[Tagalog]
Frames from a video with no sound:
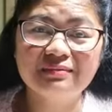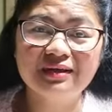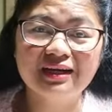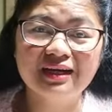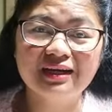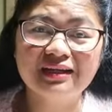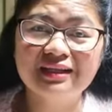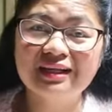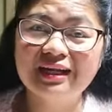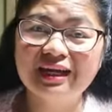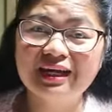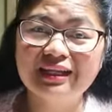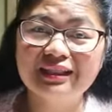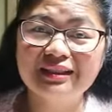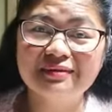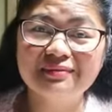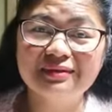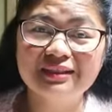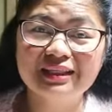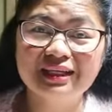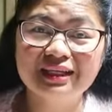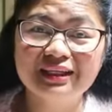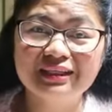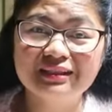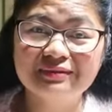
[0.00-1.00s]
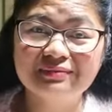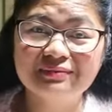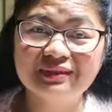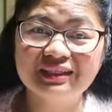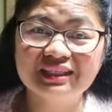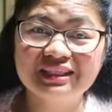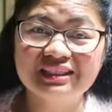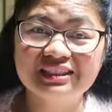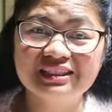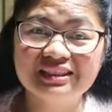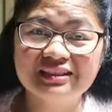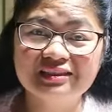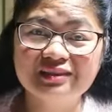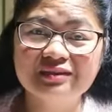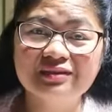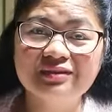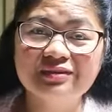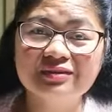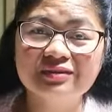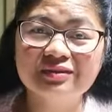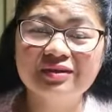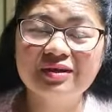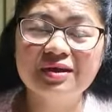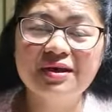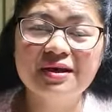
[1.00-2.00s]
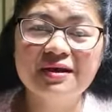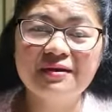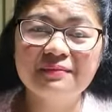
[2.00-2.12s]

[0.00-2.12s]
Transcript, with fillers: Mara lahat naman tayo the best. So,